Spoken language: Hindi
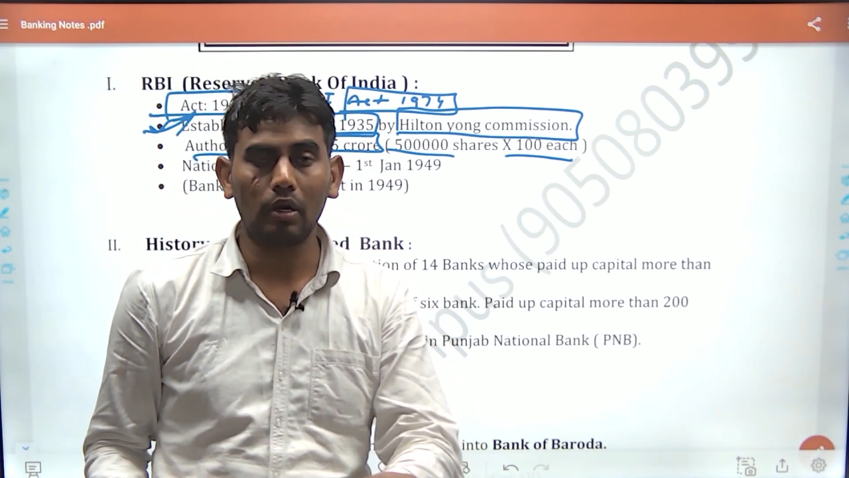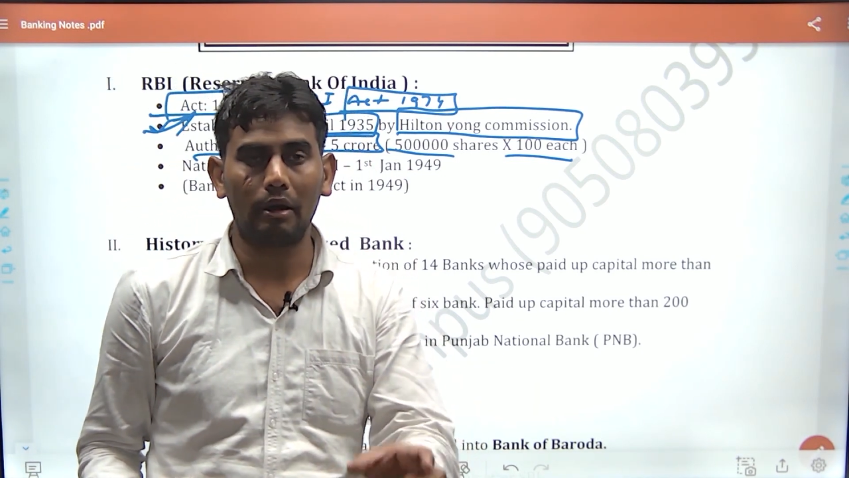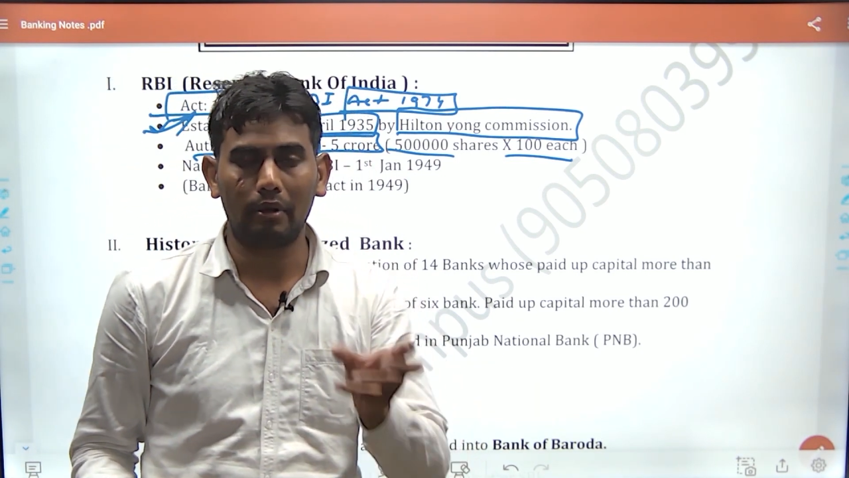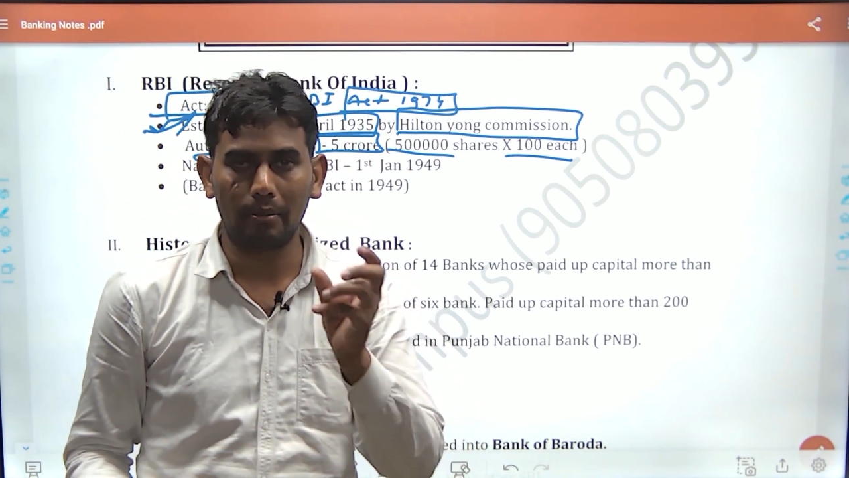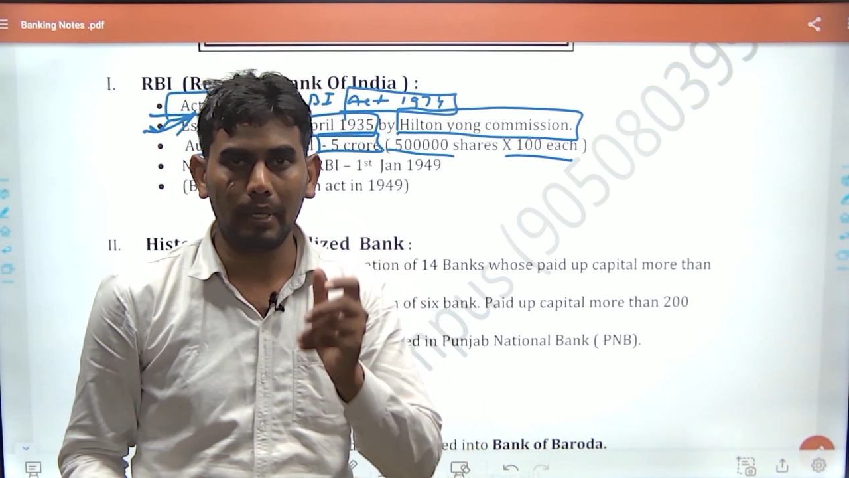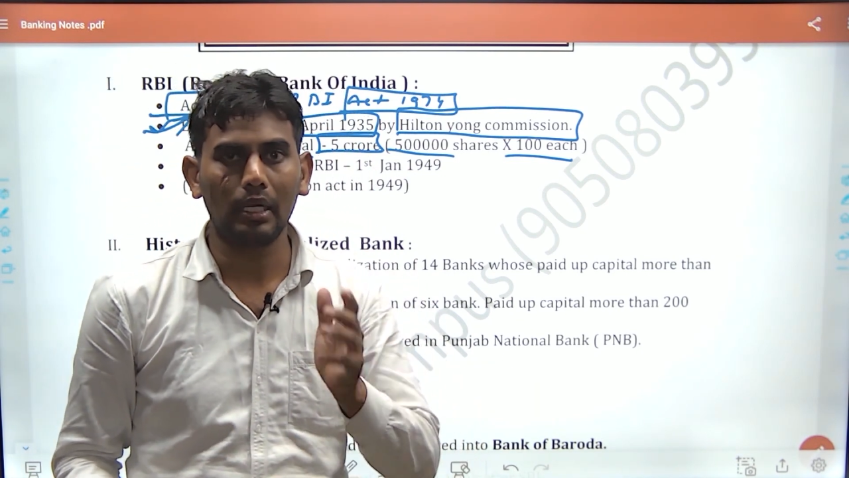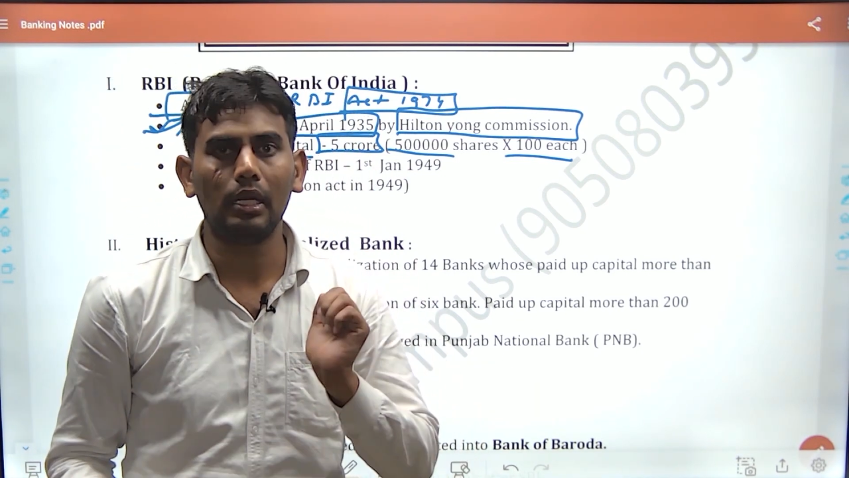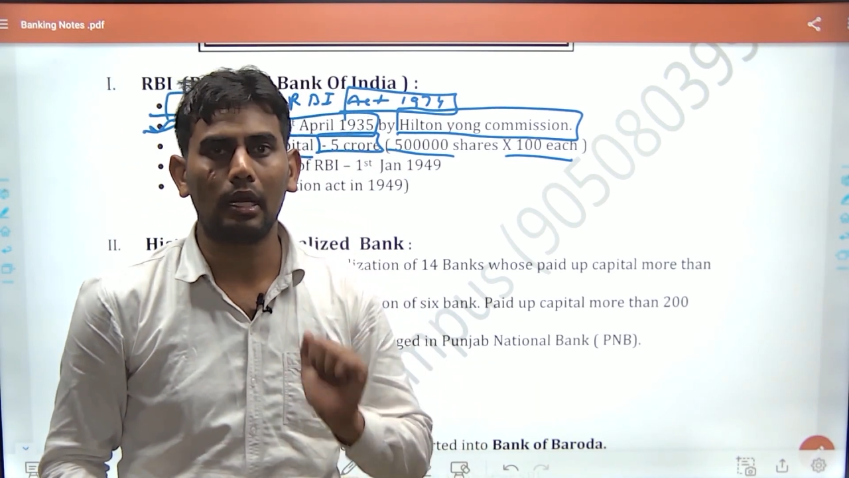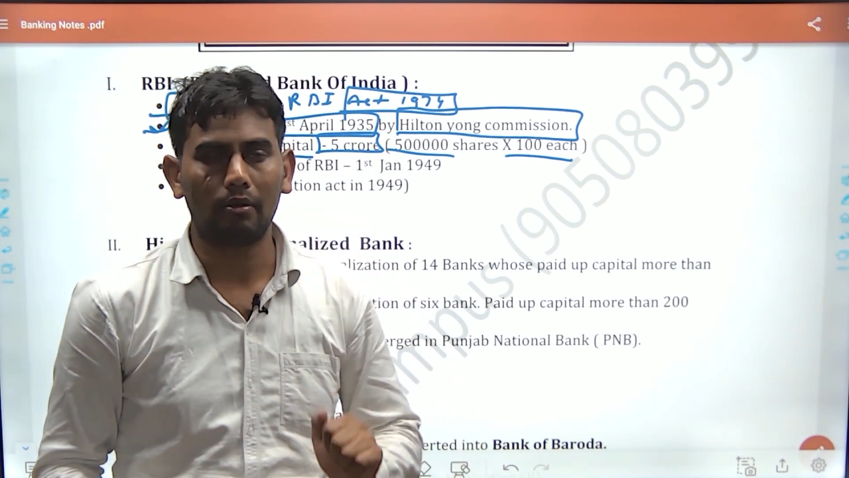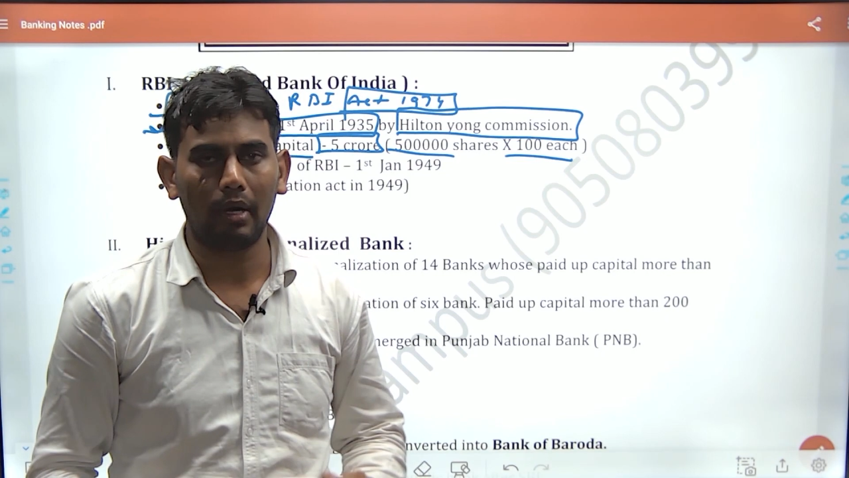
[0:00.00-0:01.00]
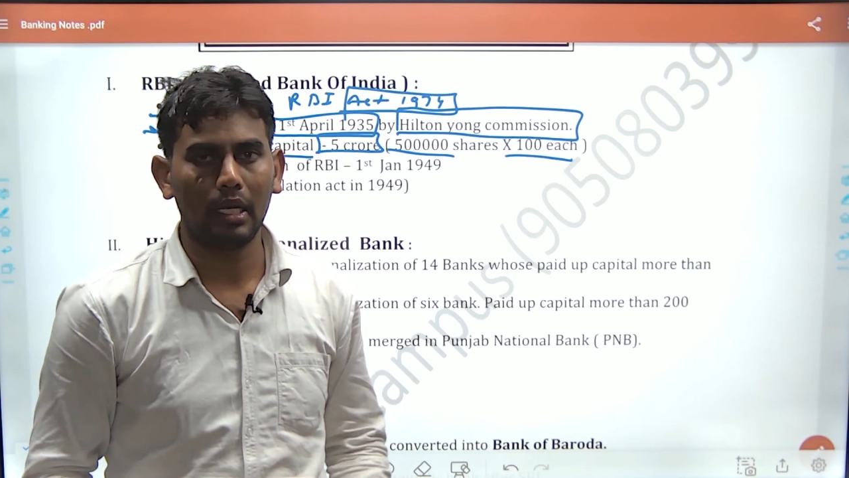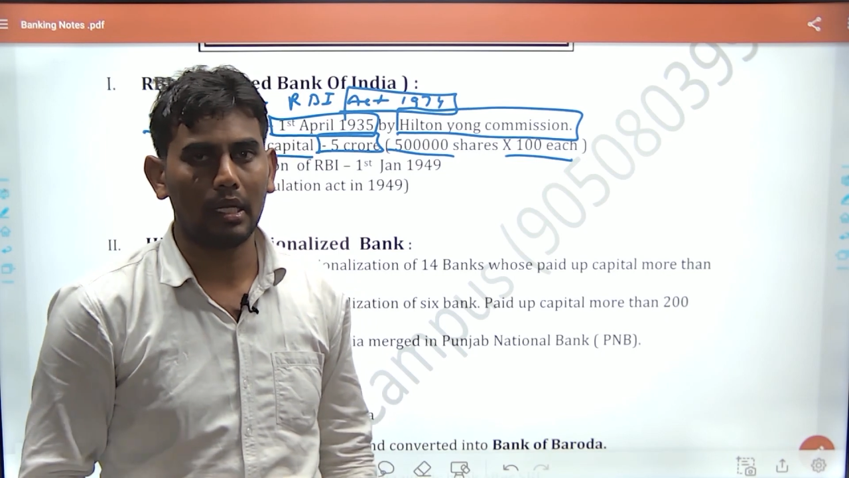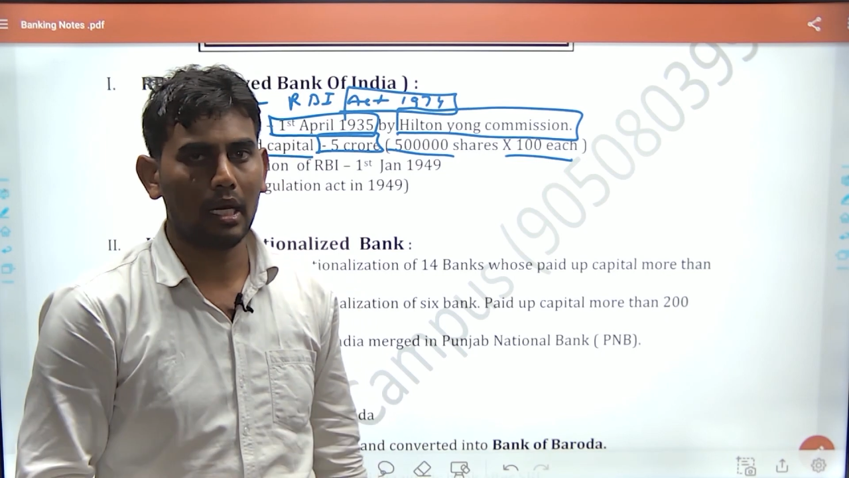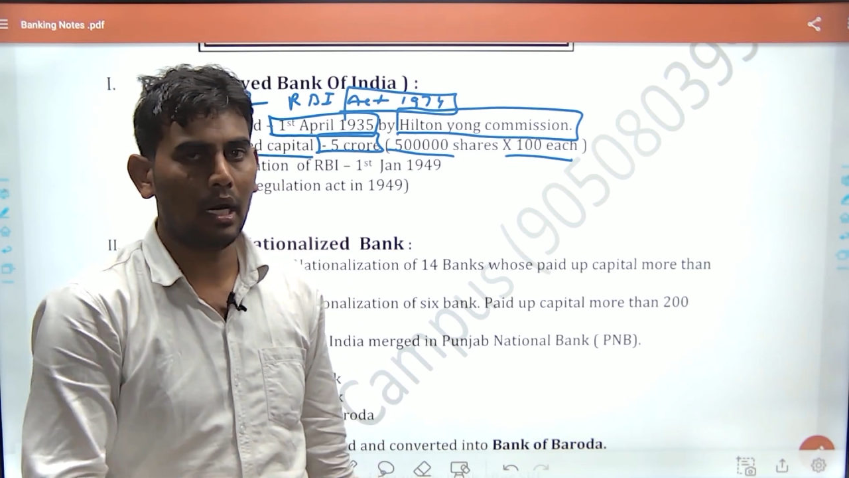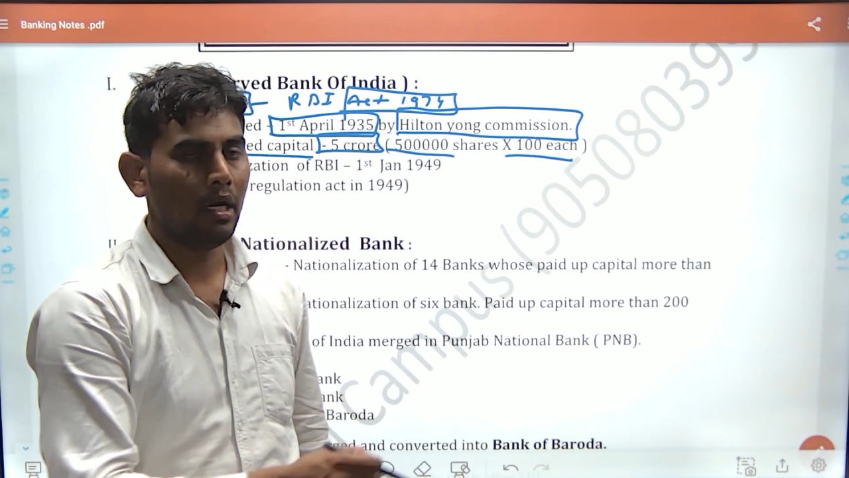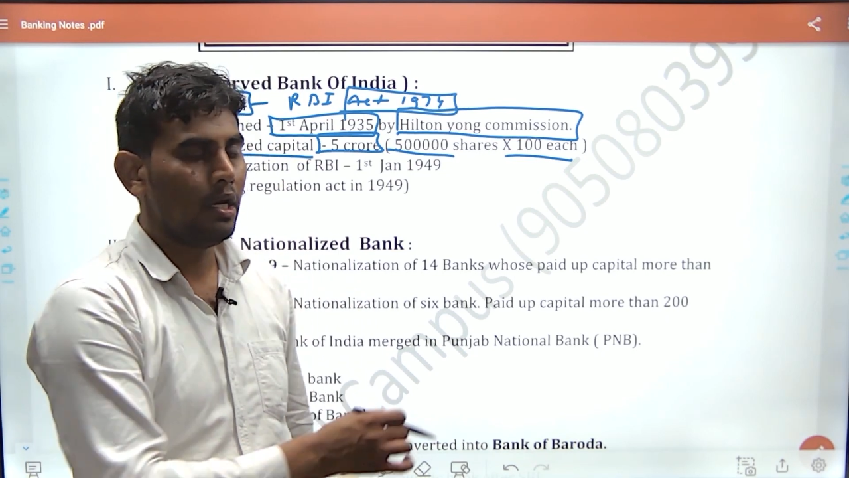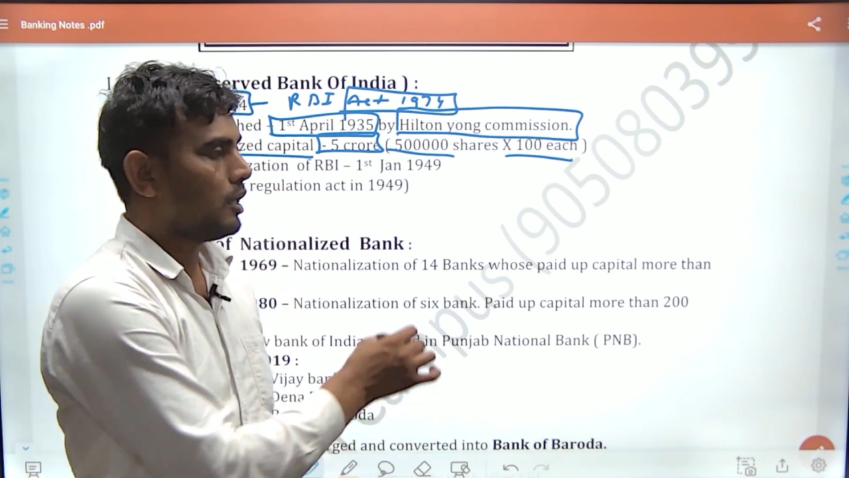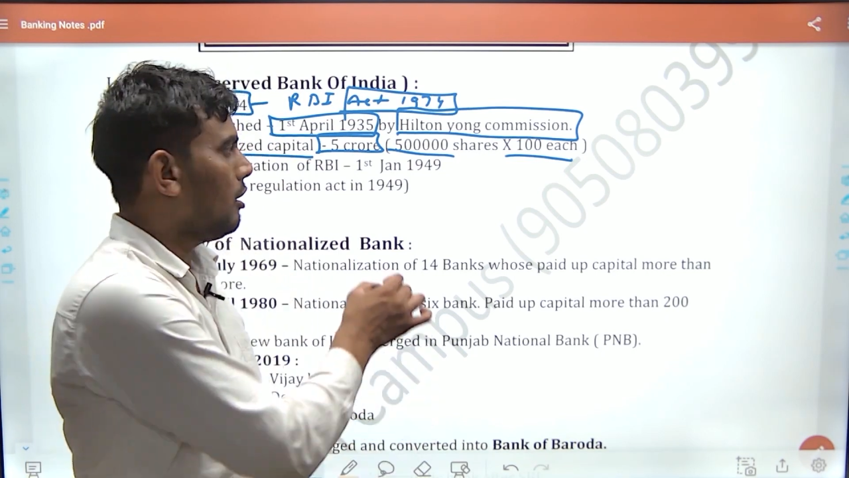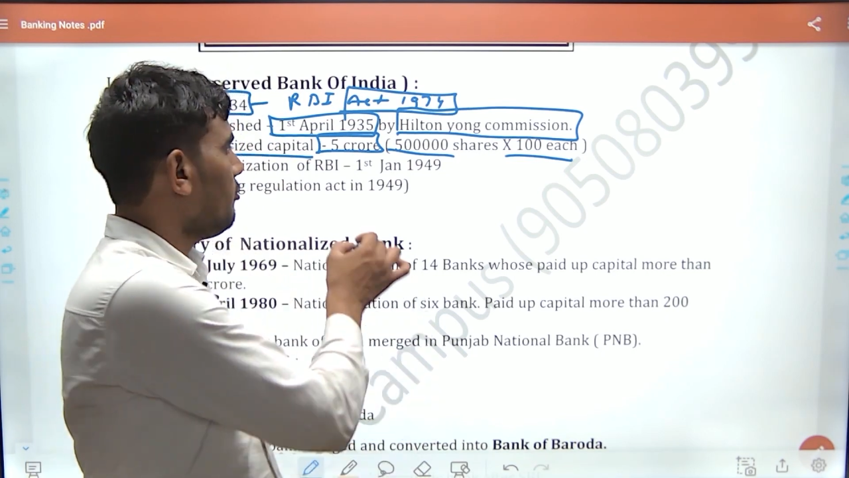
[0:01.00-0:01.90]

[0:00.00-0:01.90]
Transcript: गवर्नमेंट ने एक्वायर किया कब